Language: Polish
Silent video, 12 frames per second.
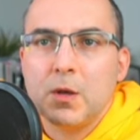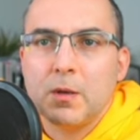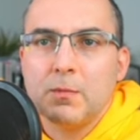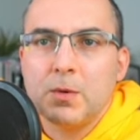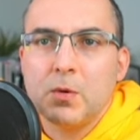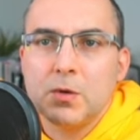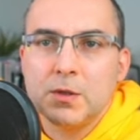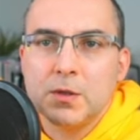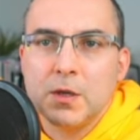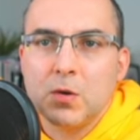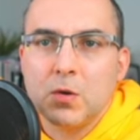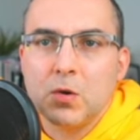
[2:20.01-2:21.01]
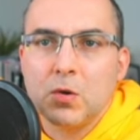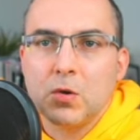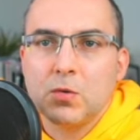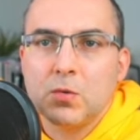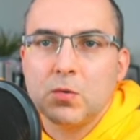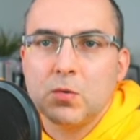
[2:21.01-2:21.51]
e, było innego
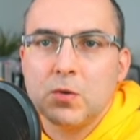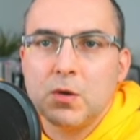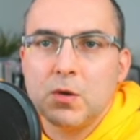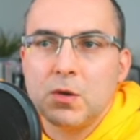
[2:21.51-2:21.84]
koloru,